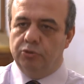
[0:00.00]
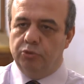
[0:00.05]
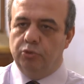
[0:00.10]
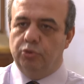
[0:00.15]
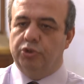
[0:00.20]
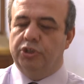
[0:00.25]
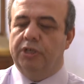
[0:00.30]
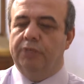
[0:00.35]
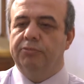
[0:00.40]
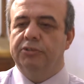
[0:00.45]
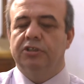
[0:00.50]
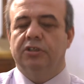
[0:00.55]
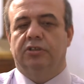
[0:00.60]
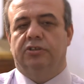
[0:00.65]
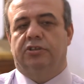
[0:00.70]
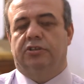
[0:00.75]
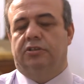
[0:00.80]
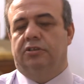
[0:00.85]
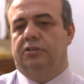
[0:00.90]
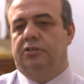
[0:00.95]
ülkemiz
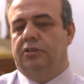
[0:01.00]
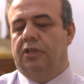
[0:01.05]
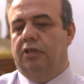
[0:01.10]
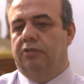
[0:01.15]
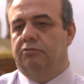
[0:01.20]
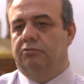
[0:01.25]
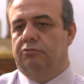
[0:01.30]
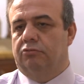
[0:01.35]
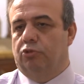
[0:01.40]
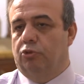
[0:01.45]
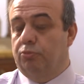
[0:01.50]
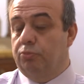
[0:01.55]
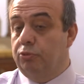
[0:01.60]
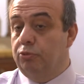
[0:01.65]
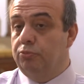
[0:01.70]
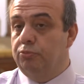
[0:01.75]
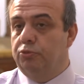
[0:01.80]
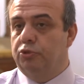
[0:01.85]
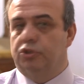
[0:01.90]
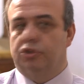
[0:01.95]
açısından,
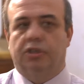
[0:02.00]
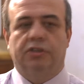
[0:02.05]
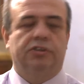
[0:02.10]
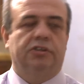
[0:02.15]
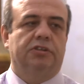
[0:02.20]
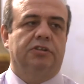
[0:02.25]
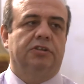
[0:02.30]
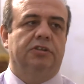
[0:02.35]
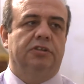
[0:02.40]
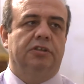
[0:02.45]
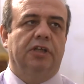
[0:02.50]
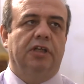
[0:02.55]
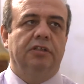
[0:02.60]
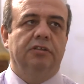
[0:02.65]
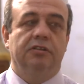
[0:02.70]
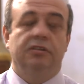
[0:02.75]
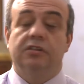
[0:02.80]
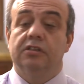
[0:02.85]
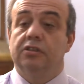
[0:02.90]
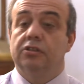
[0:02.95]
toplumumuz açısından
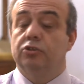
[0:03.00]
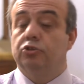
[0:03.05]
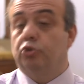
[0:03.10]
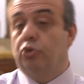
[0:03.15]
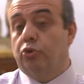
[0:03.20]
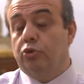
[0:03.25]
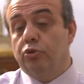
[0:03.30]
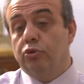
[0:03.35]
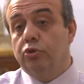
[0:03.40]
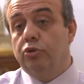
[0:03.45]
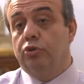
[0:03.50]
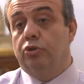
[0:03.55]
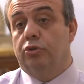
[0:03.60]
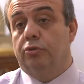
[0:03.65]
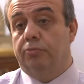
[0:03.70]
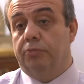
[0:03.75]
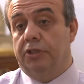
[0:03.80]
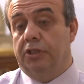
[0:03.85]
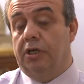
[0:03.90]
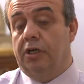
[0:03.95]
zorunlu
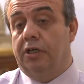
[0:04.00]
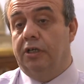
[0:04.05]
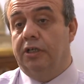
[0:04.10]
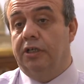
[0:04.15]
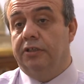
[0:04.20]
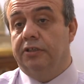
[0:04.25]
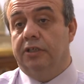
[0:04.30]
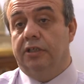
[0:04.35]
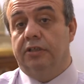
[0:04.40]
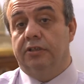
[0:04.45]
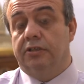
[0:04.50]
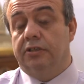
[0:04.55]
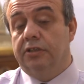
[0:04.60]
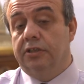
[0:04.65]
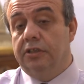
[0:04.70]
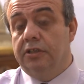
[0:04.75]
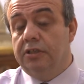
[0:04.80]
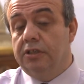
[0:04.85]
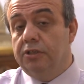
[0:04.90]
bir hale geldi.